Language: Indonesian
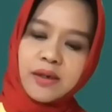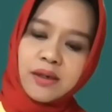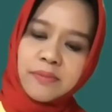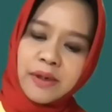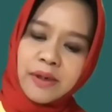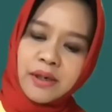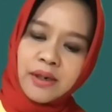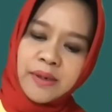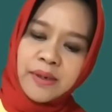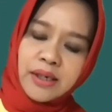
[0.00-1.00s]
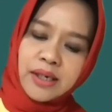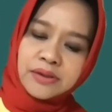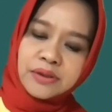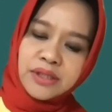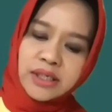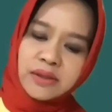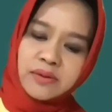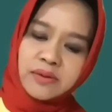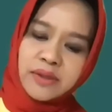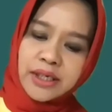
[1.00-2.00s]
apa racun yang
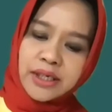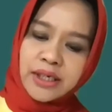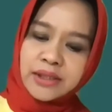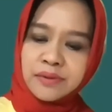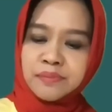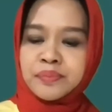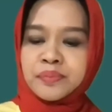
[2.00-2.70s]
dikeluarkan